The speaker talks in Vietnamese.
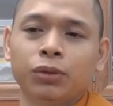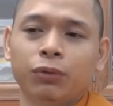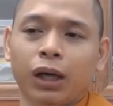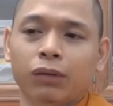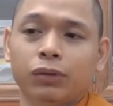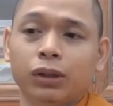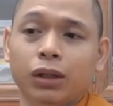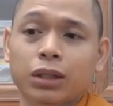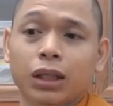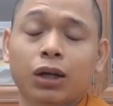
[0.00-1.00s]
và vì
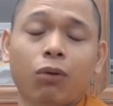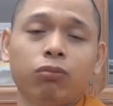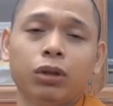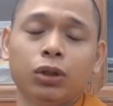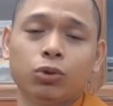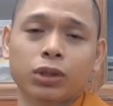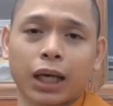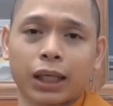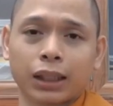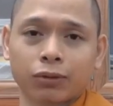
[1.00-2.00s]
đó sẽ không hiểu
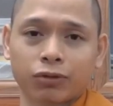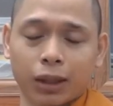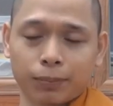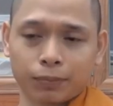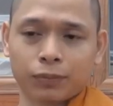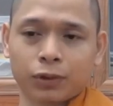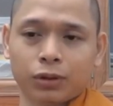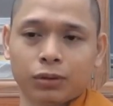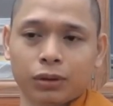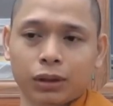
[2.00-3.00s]
sai chánh pháp
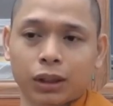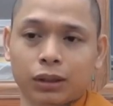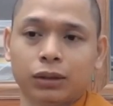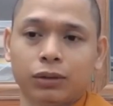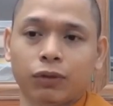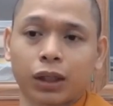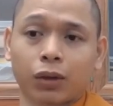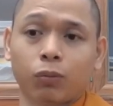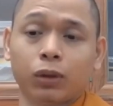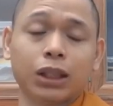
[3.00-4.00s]
nha và
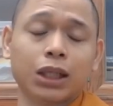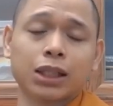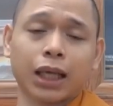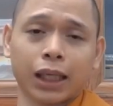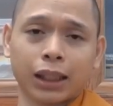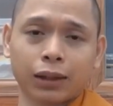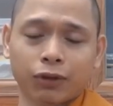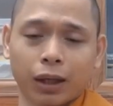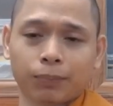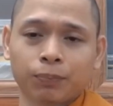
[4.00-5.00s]
không có nhớ sai chánh
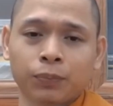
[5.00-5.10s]
pháp